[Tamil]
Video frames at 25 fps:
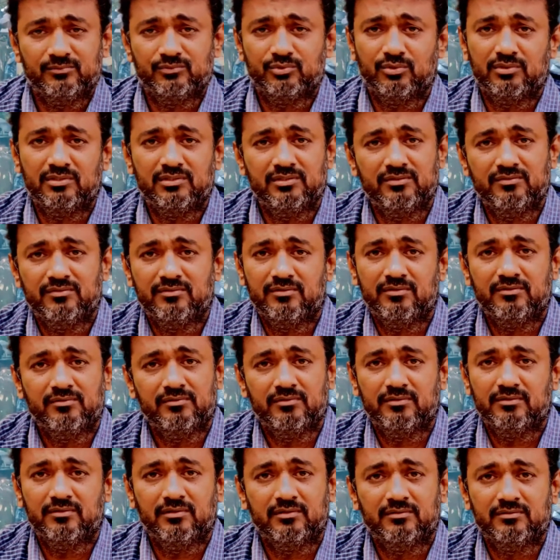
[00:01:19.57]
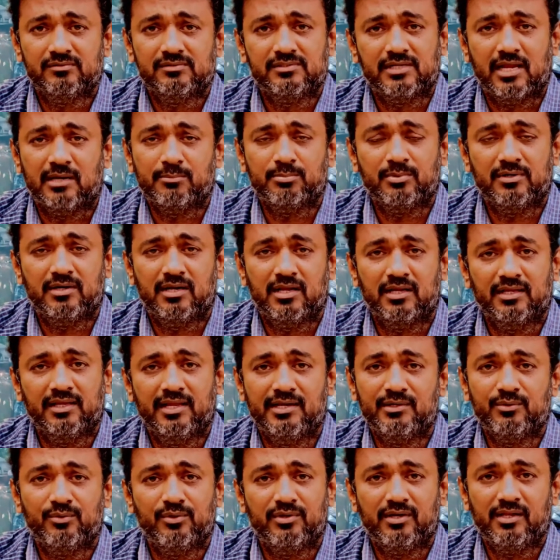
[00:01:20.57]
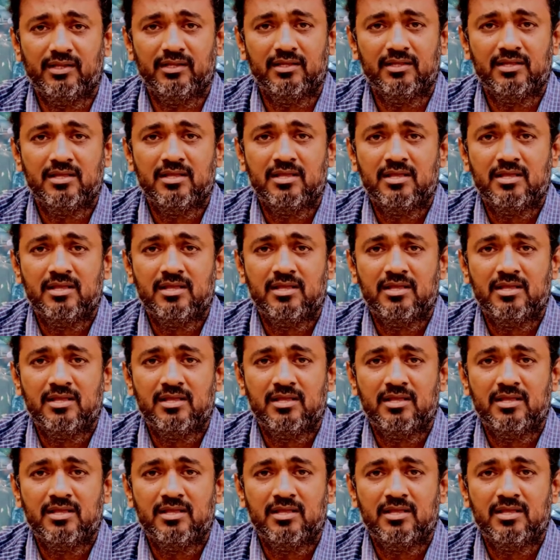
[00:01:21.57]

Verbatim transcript: சொல்லிட்டு ஸ்டார்ட் பண்ணுறாங்க என்கொயரி